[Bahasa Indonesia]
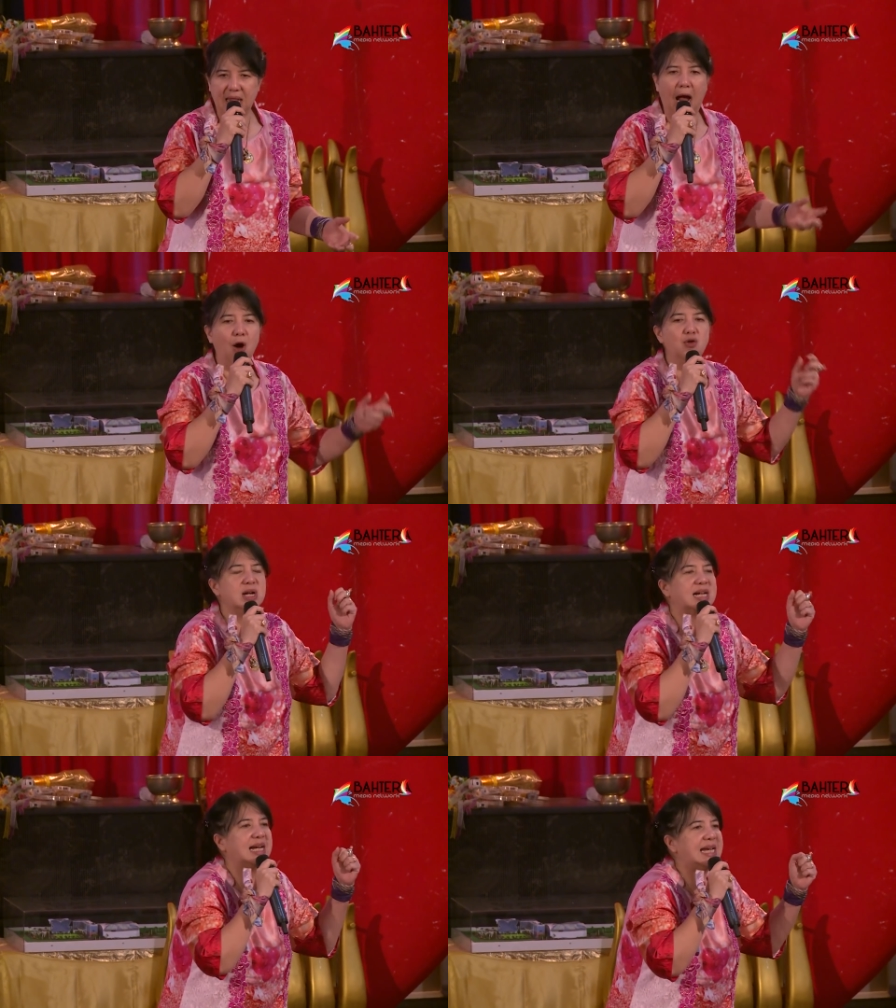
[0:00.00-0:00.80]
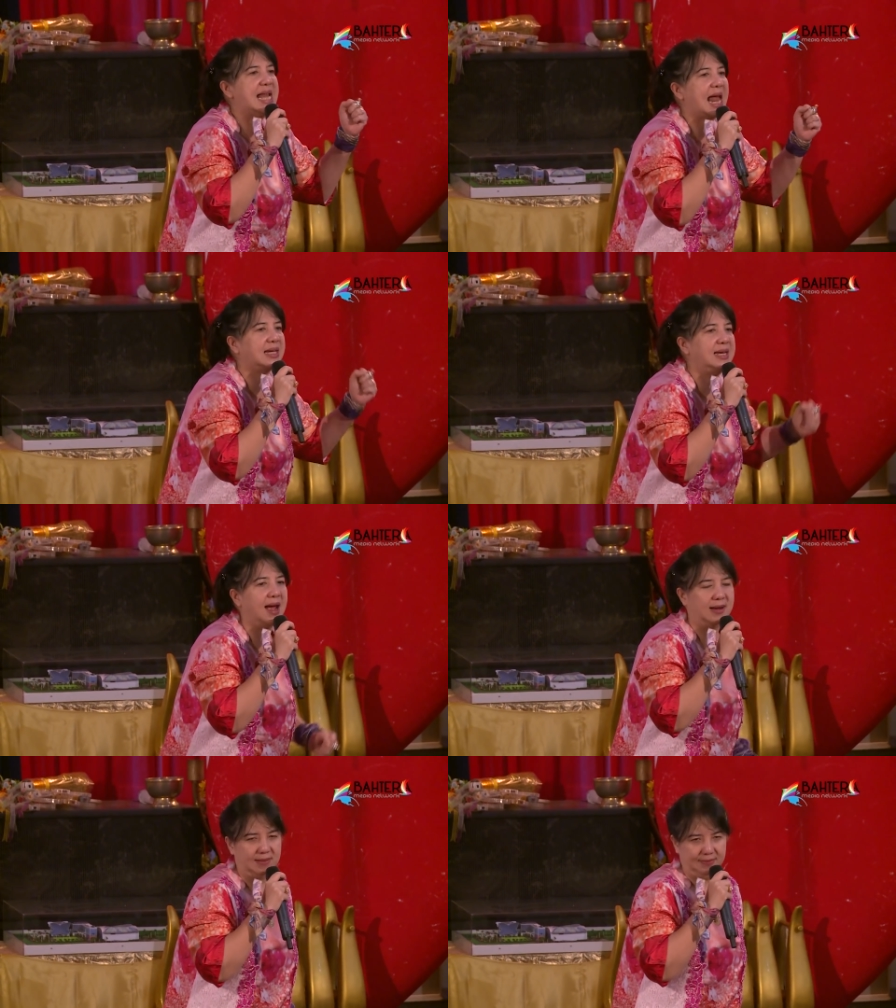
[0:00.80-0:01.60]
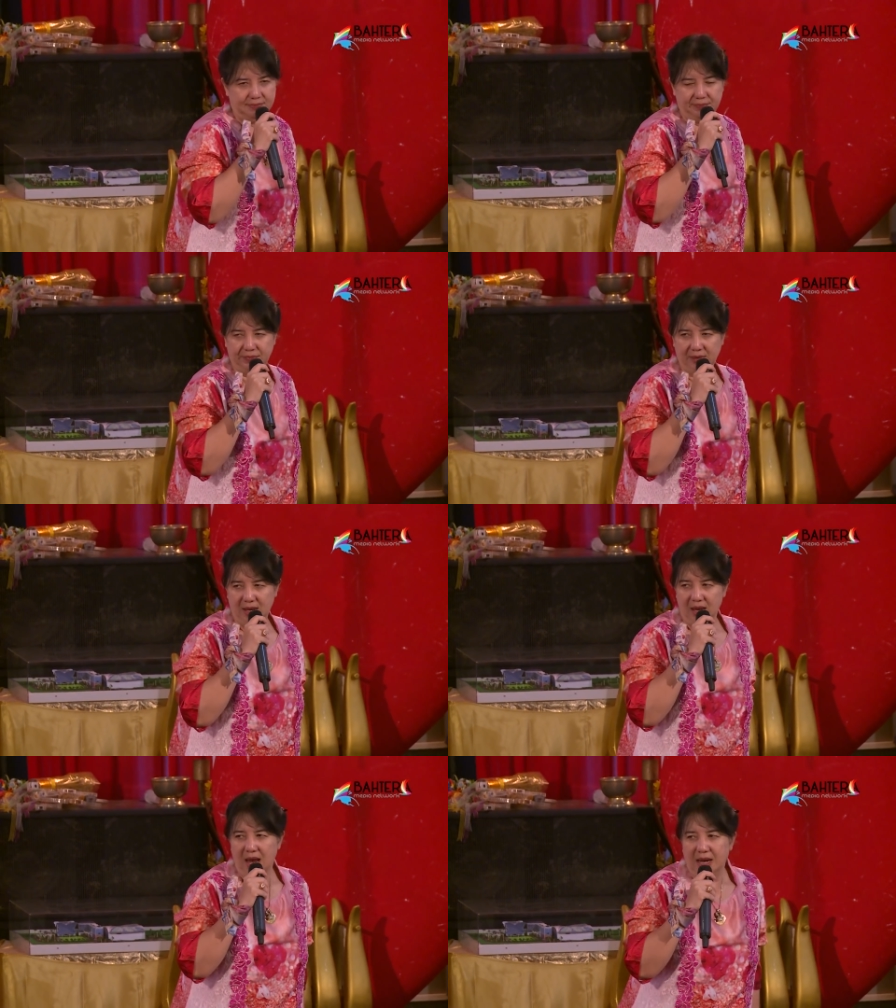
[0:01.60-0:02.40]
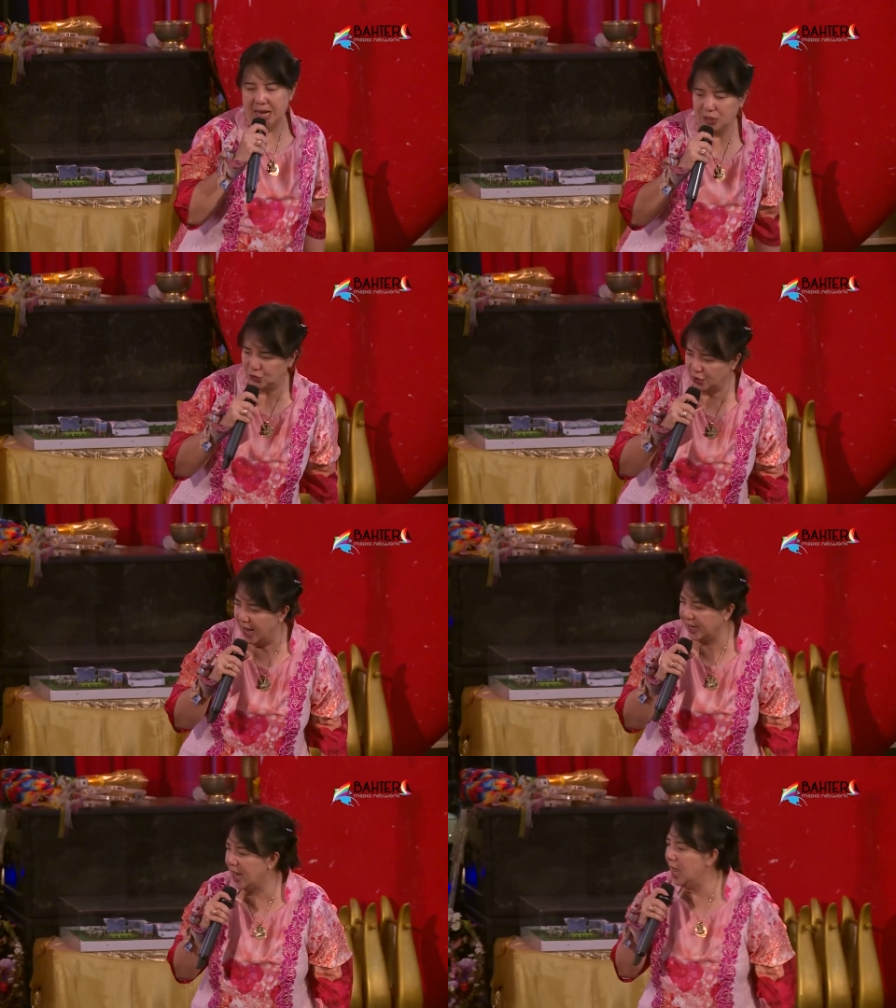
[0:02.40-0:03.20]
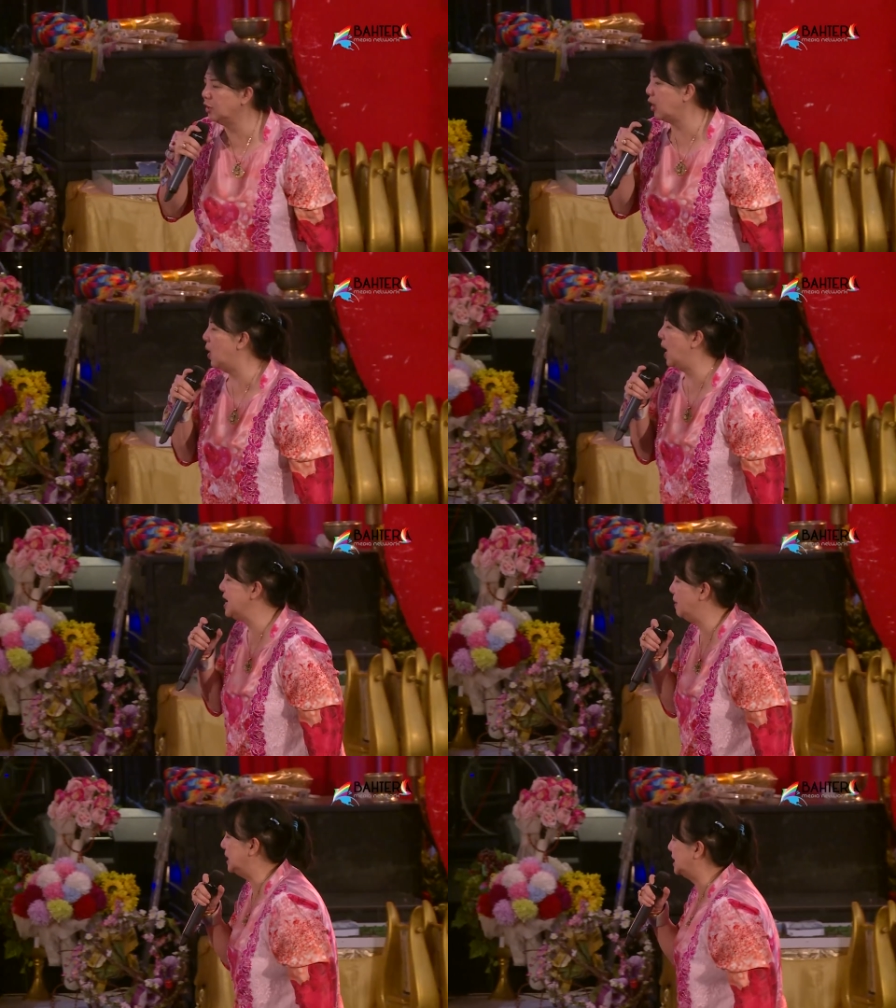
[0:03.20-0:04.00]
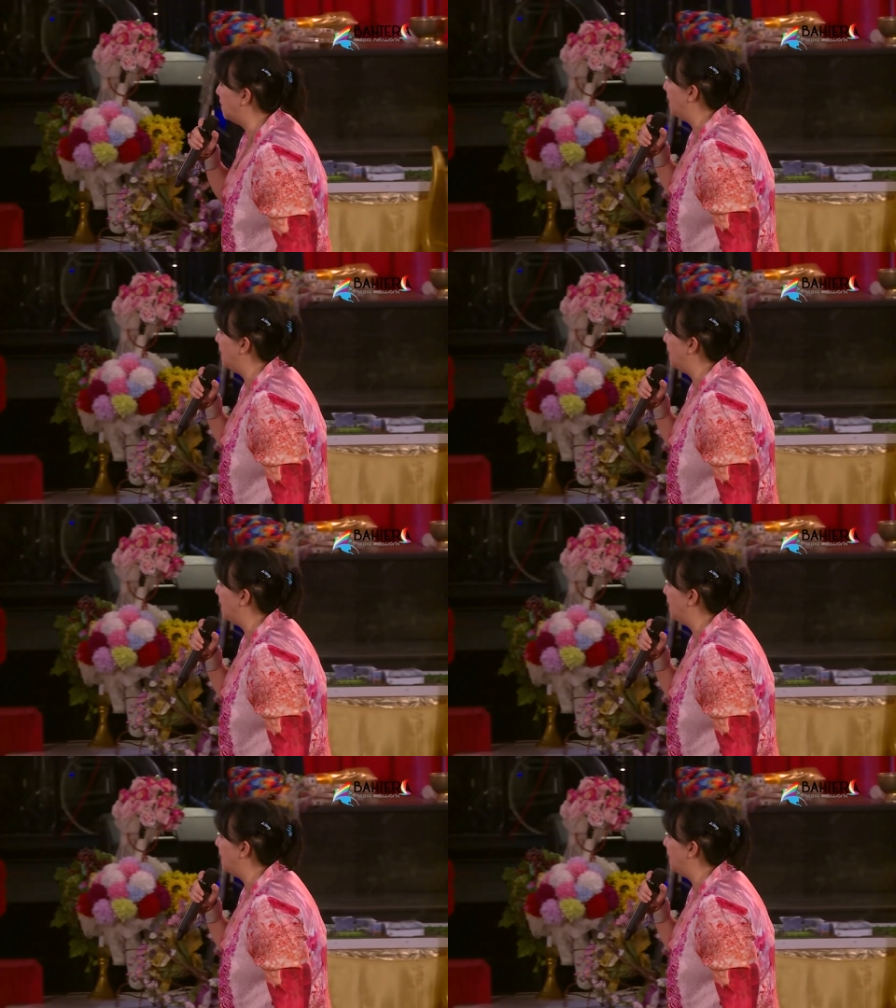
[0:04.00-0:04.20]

tahun keilahian. Dan saudara engkau hanya bisa